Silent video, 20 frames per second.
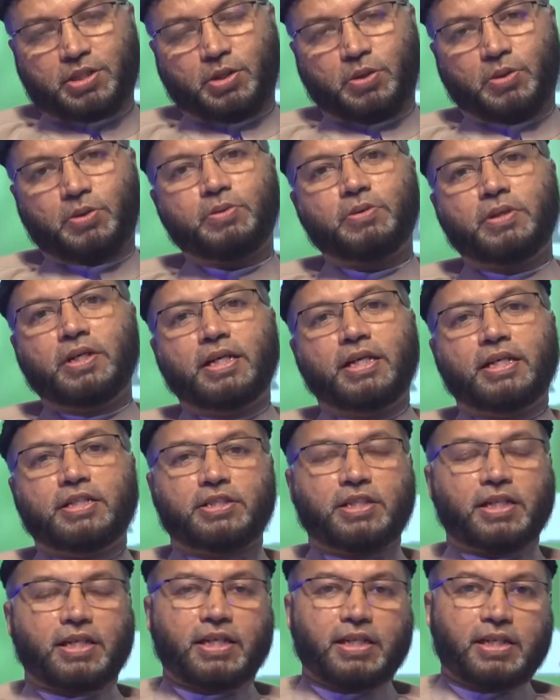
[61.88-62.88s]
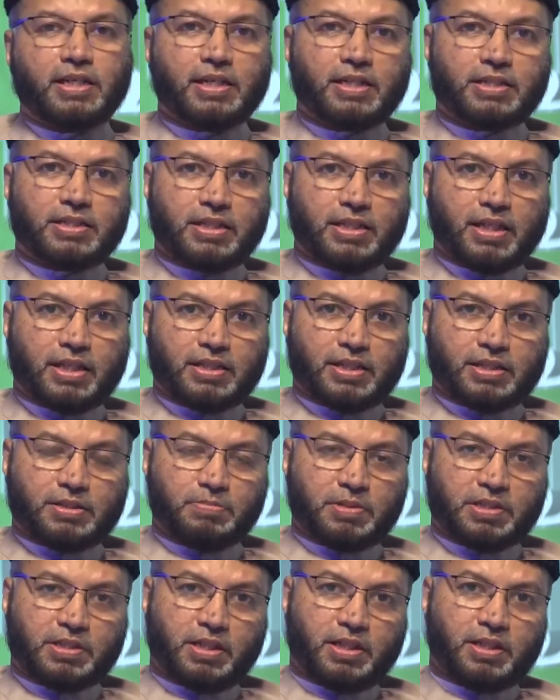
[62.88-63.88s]
ছিল সেখানে হজরত আকদাস
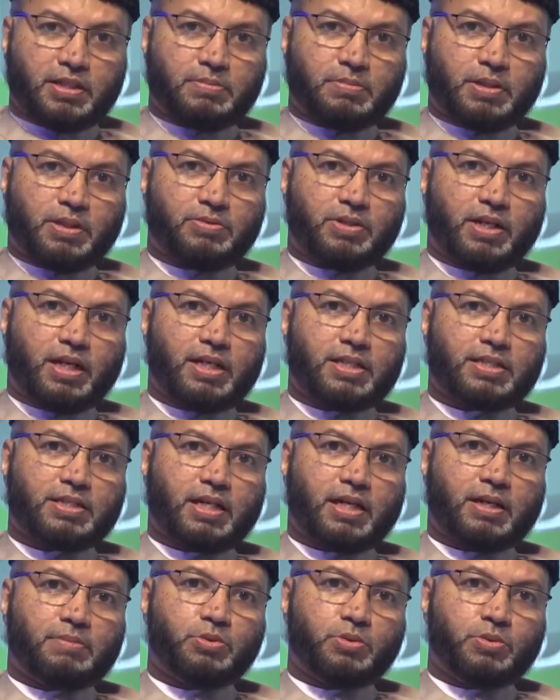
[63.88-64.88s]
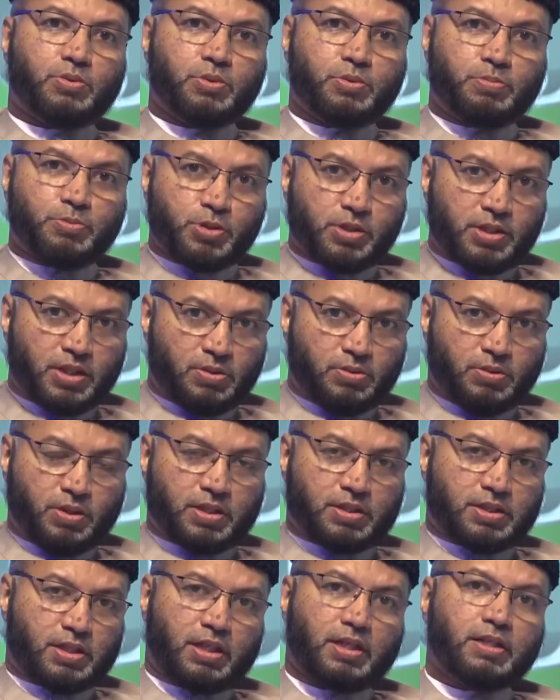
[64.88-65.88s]
হেমাউদ মাহমুদ ইসলাম উপস্থিত
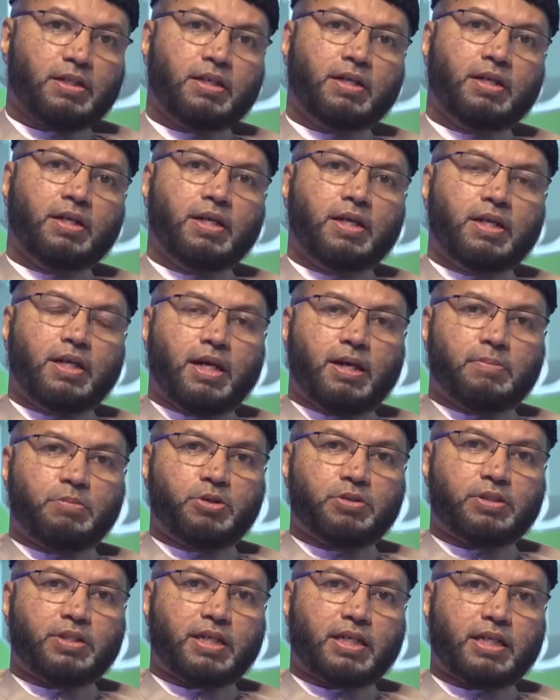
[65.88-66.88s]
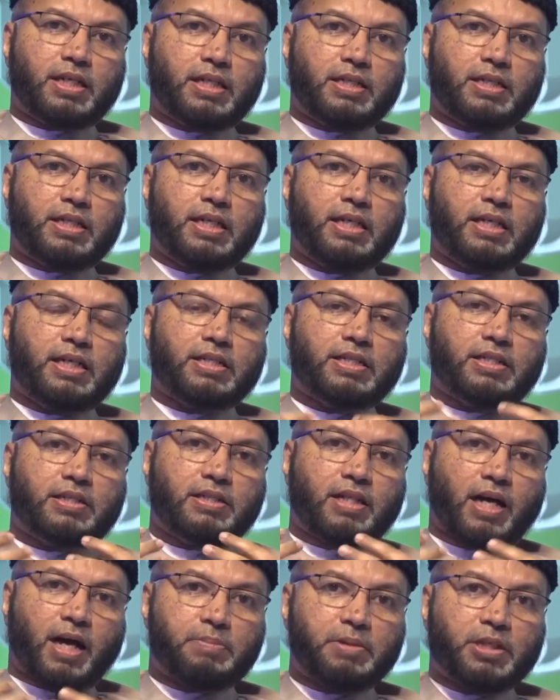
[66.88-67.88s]
হয়েছিলেন এবং সেখানে তিনি নিজের
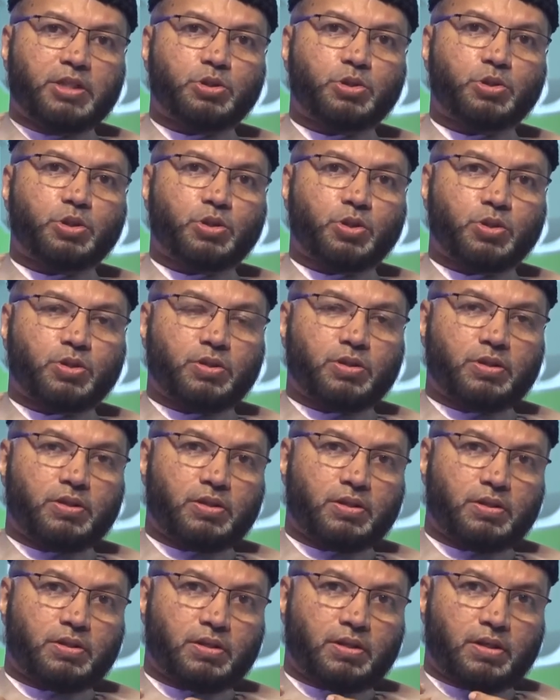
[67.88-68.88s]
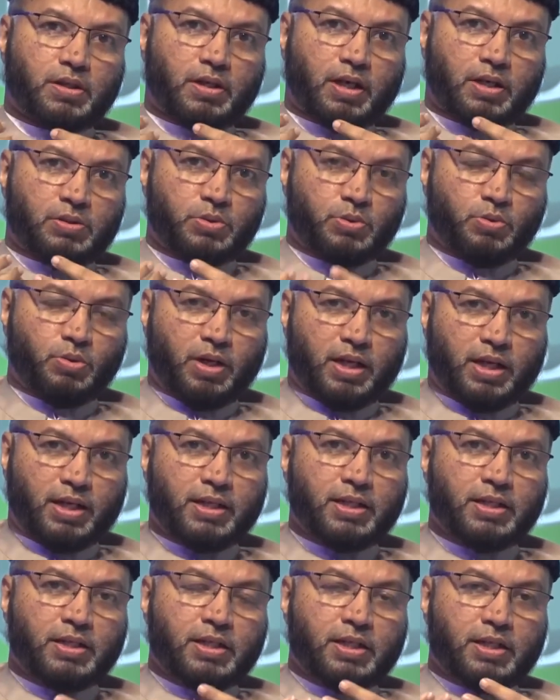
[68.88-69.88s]
দাবির আনুকূল্যে
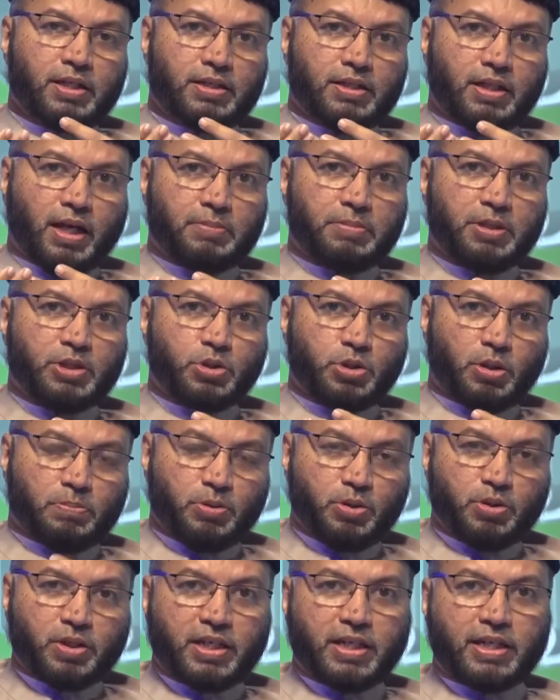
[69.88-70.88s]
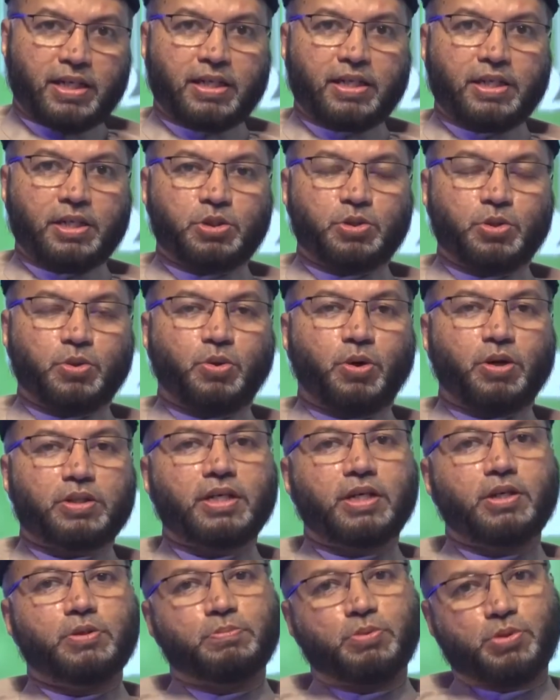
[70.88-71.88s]
দাবির সপক্ষে কিছু
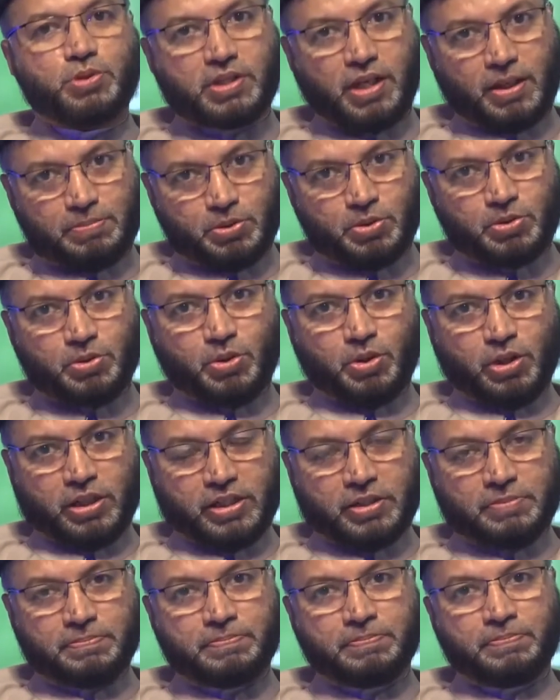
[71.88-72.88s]
কথা উপস্থাপন করেন